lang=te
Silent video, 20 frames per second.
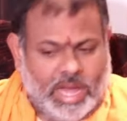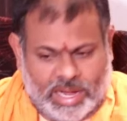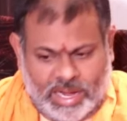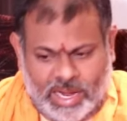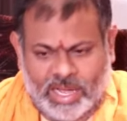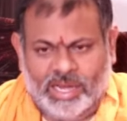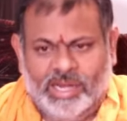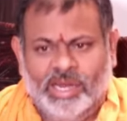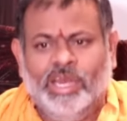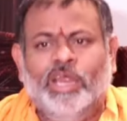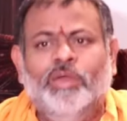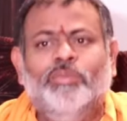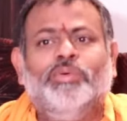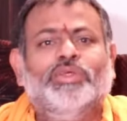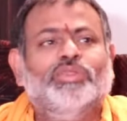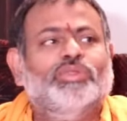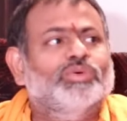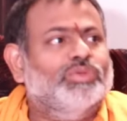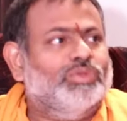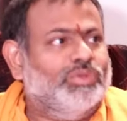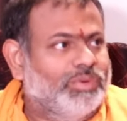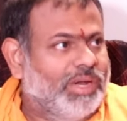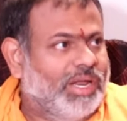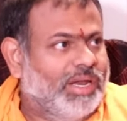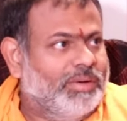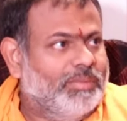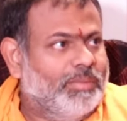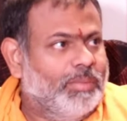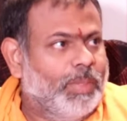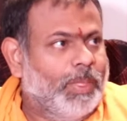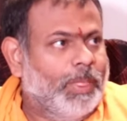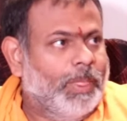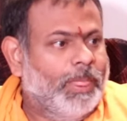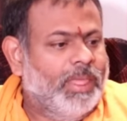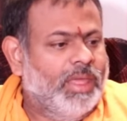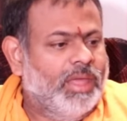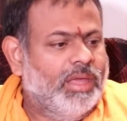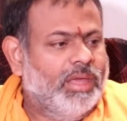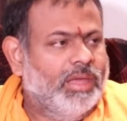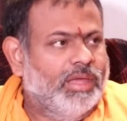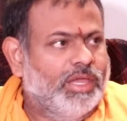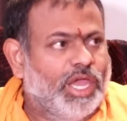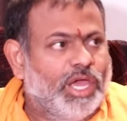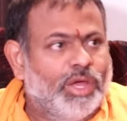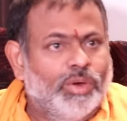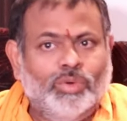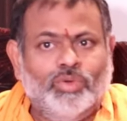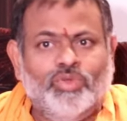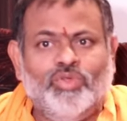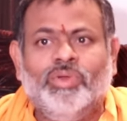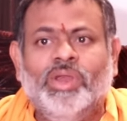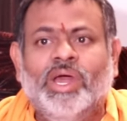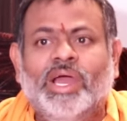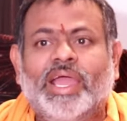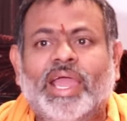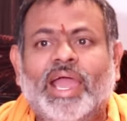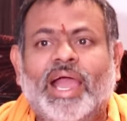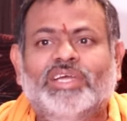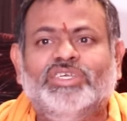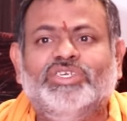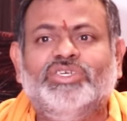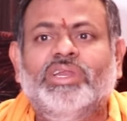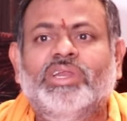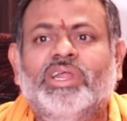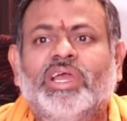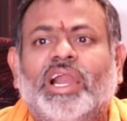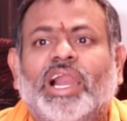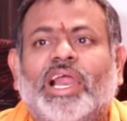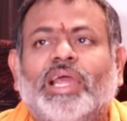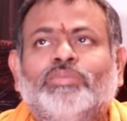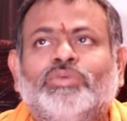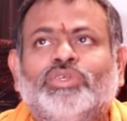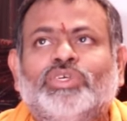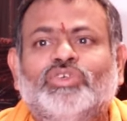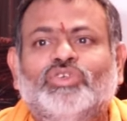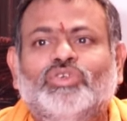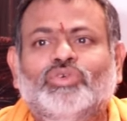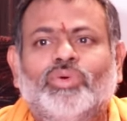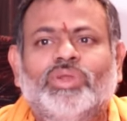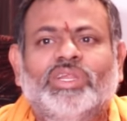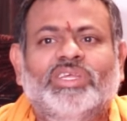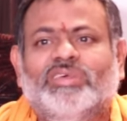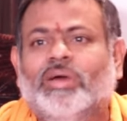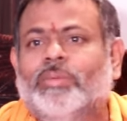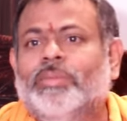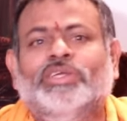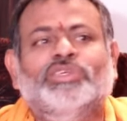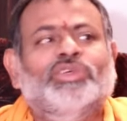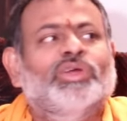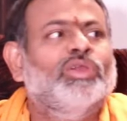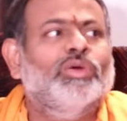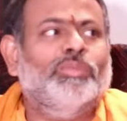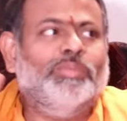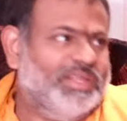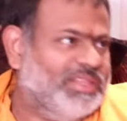అలాగనే నేను బ్రతుకుతున్నాను ఏ రోజు నా క్యాస్ట్ని క్లెయిమ్ చేసుకుని సమాజంలో